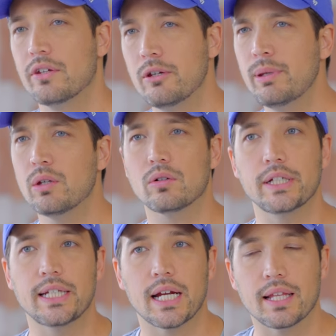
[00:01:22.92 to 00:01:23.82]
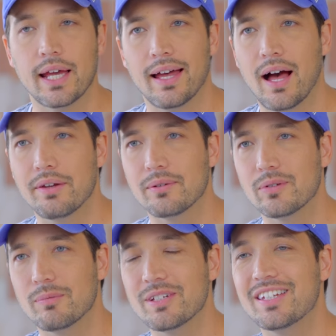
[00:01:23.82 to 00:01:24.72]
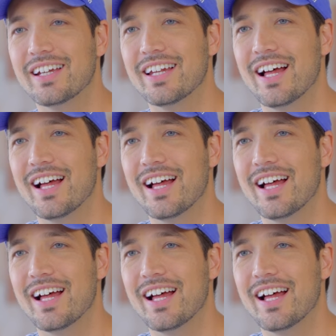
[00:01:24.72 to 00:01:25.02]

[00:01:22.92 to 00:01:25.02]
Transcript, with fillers: あの郵便局にいたらねあのとても素敵